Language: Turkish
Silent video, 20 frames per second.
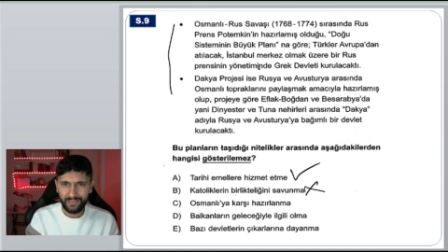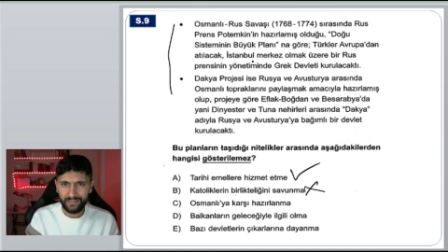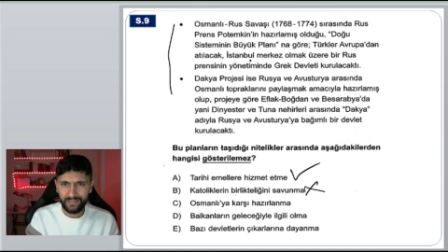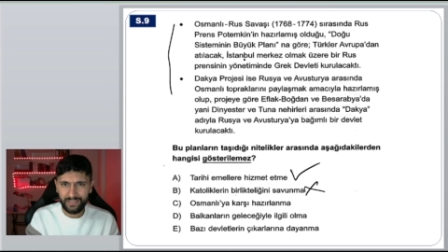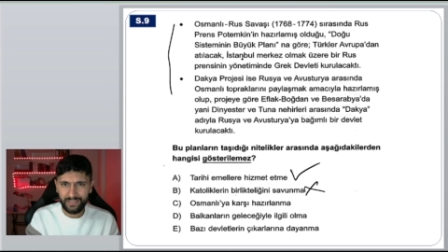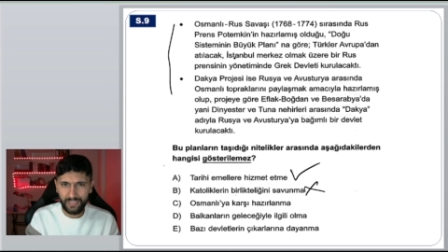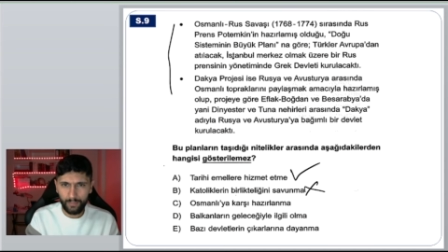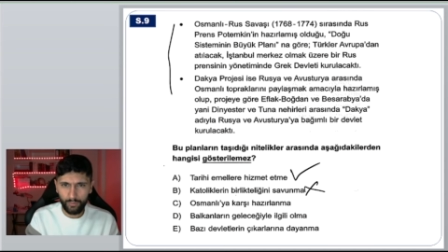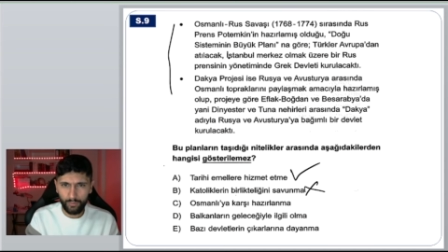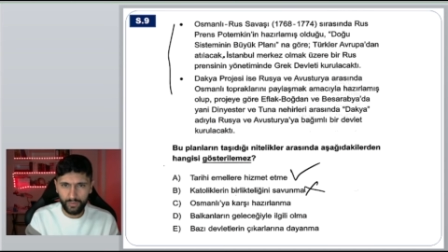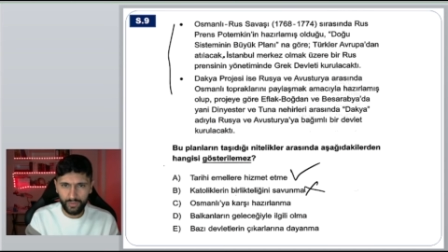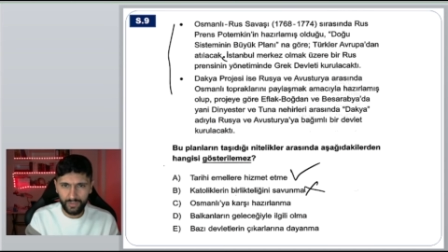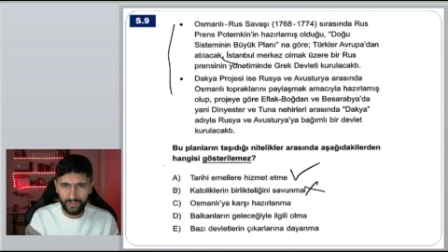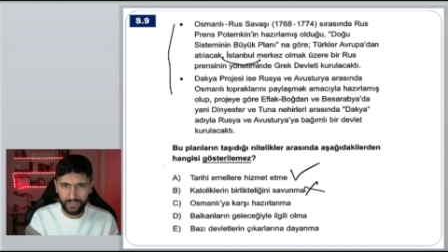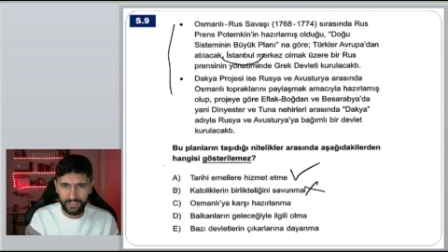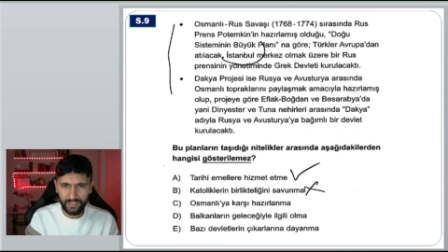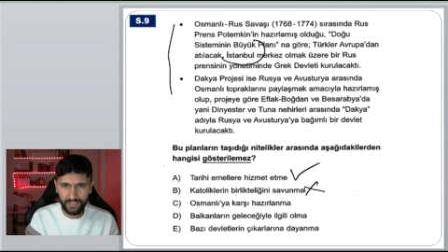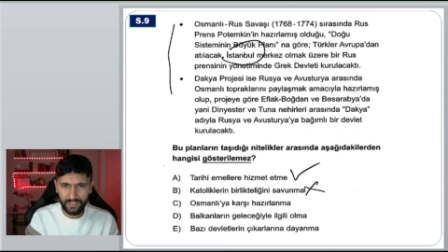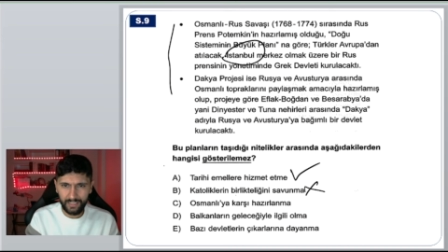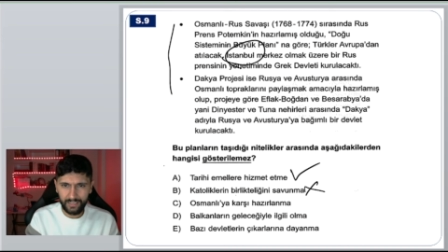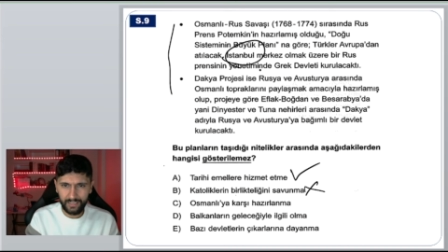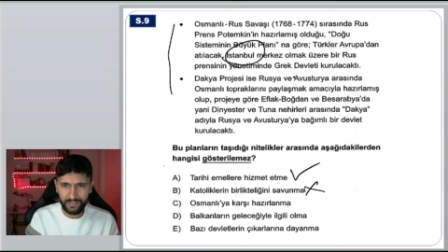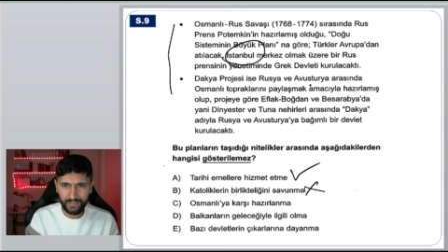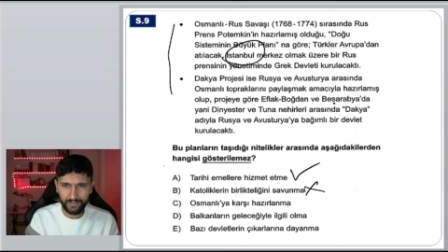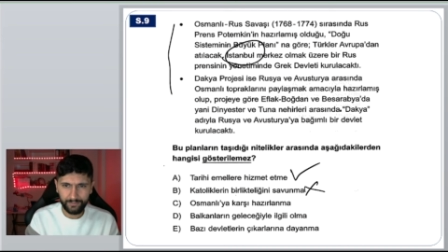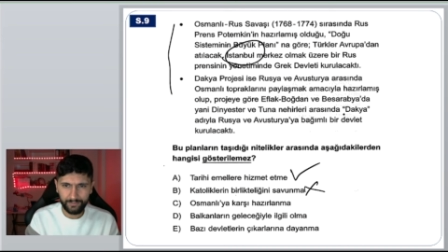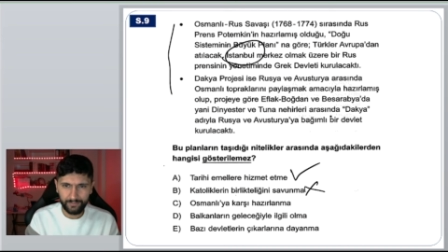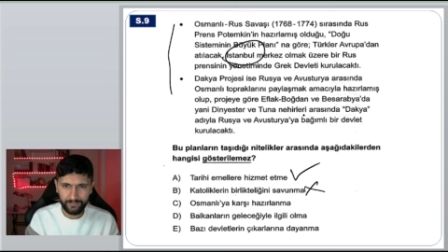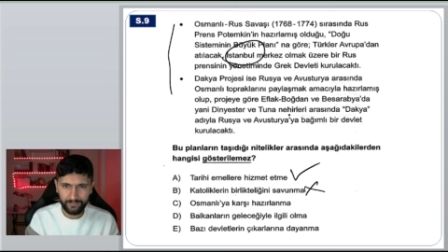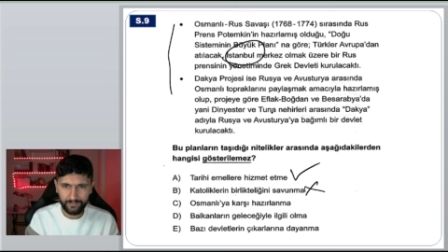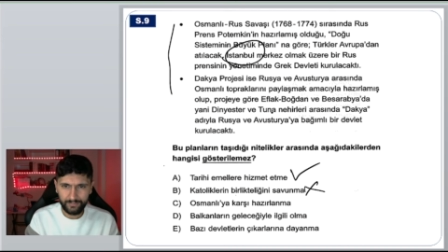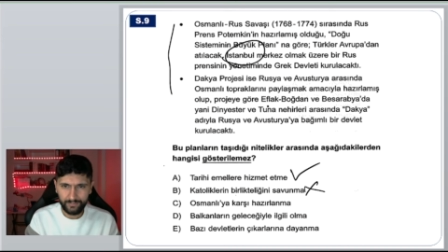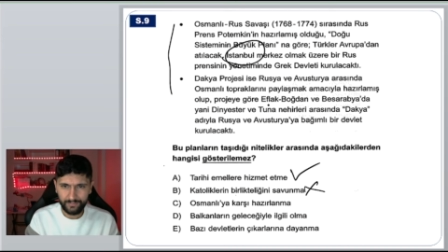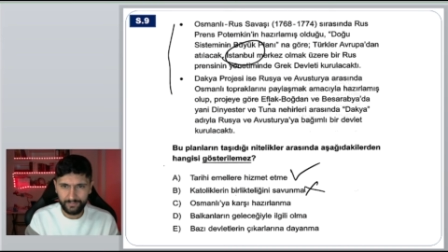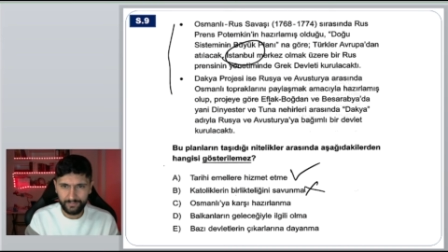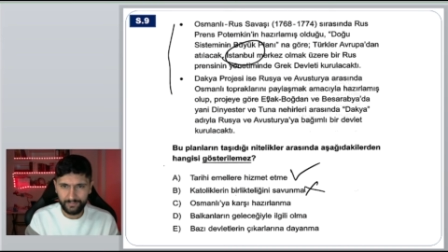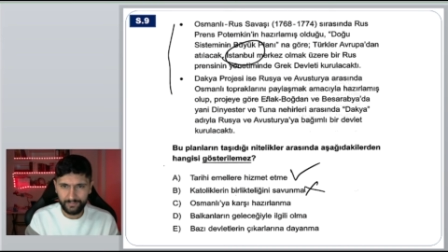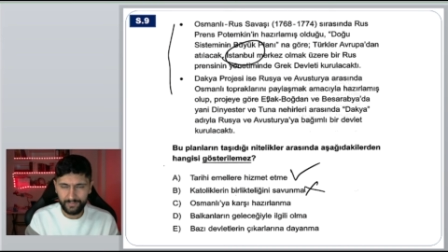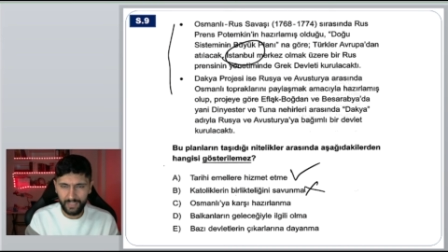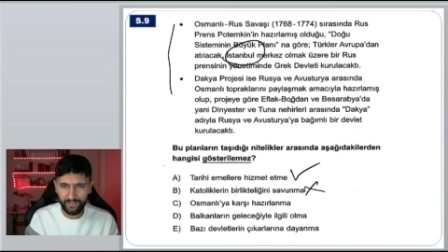İstanbul diyor değerli arkadaşlarım.
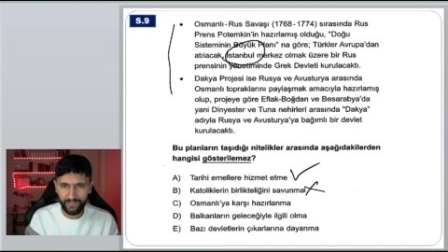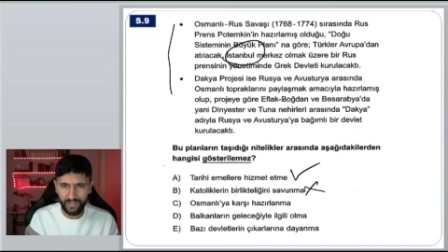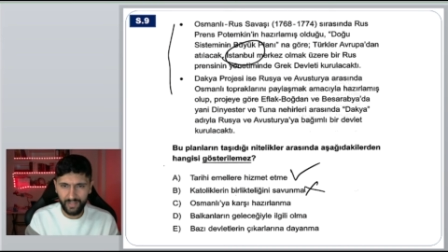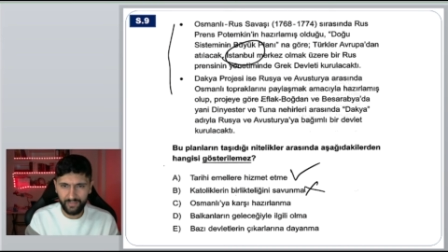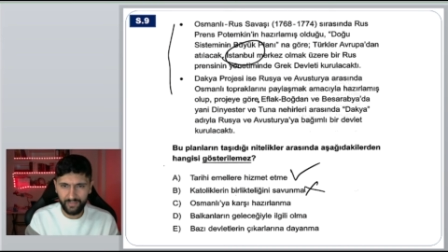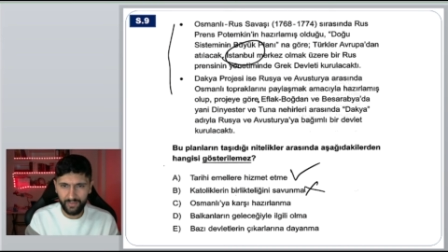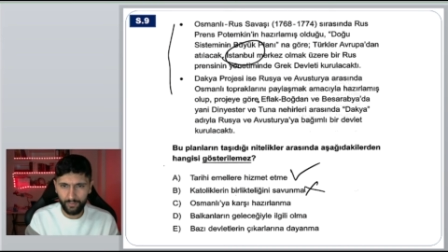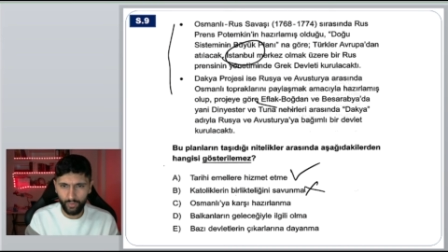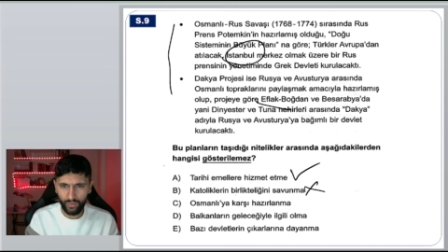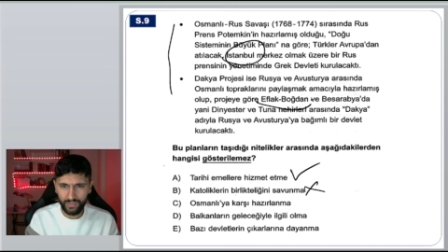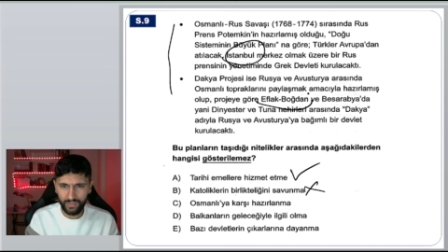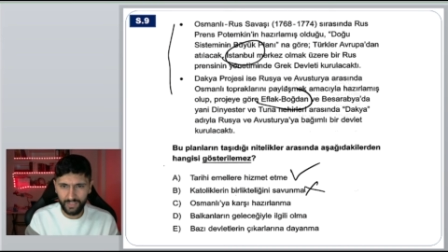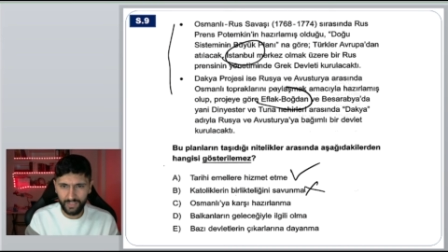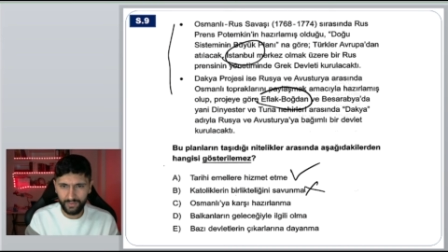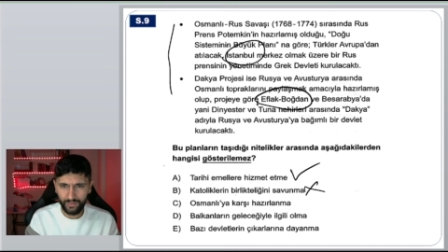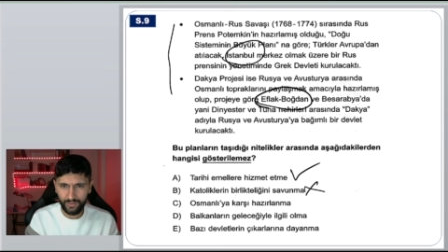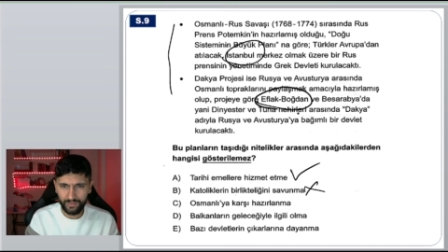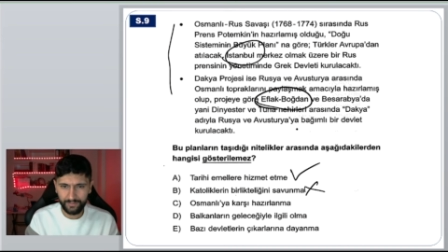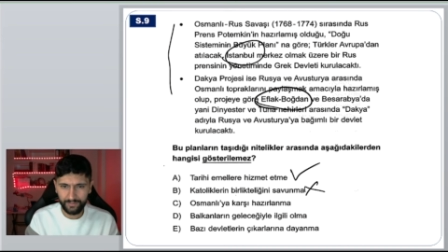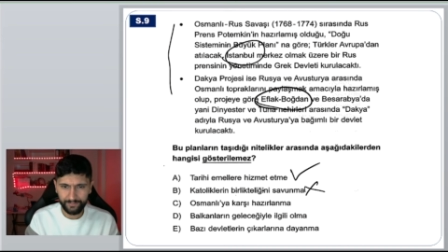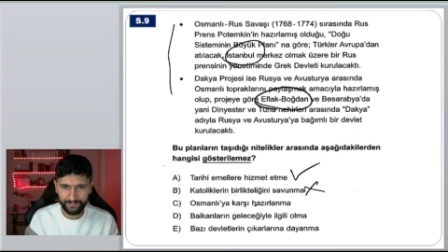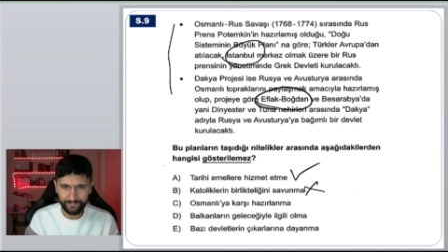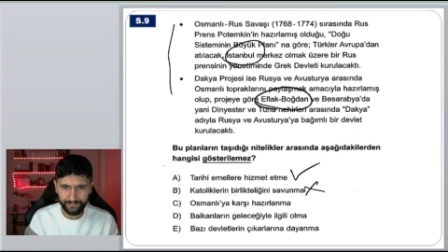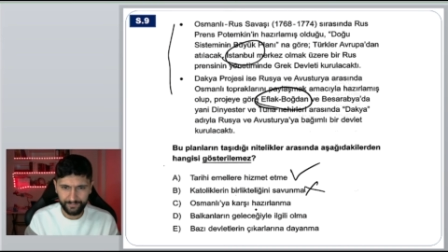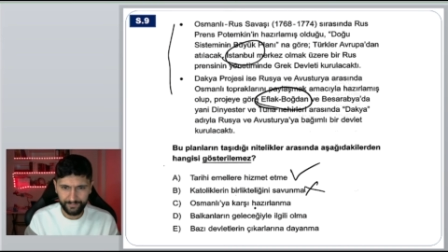Eflak ve Boğdan diyor.